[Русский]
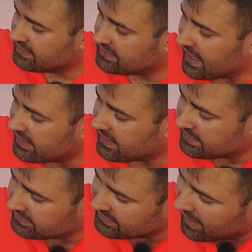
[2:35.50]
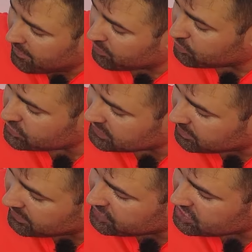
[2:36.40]
так, как нам будет
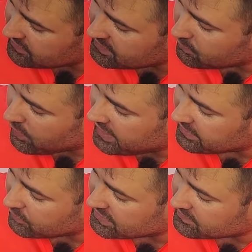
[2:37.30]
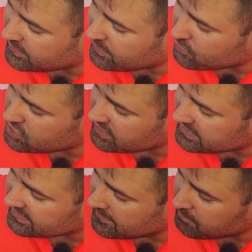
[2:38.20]
привычнее всего. Это у нас
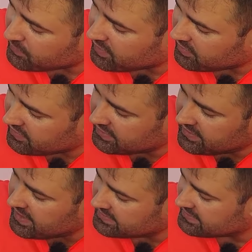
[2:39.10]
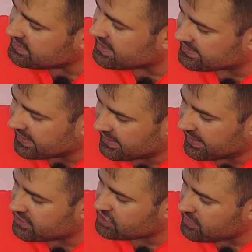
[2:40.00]
выключилось. Есть несколько
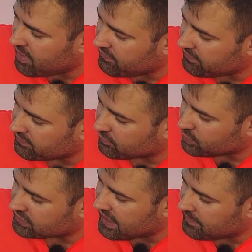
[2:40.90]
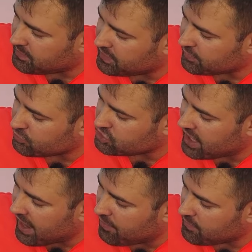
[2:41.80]
режимов, вот я их
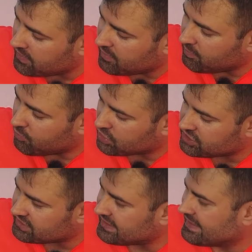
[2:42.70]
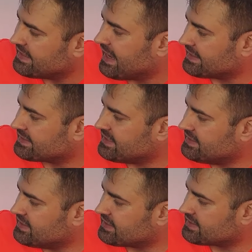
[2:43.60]
переключаю, можете
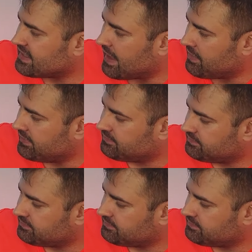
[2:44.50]
отследить их сами.